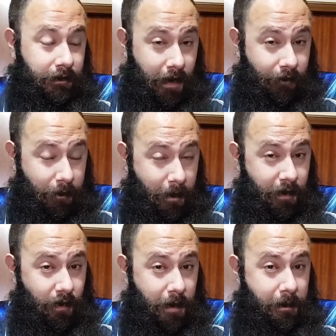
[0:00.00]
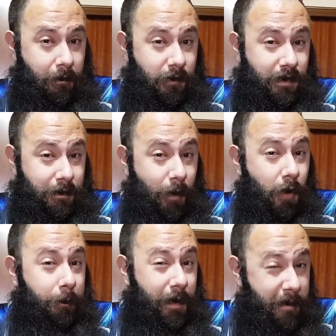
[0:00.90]
Transformación que vimos
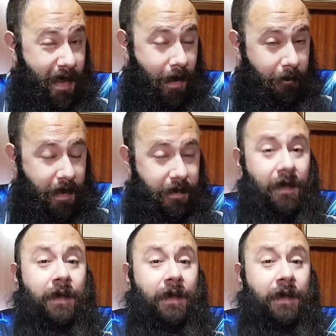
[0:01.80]
por primera vez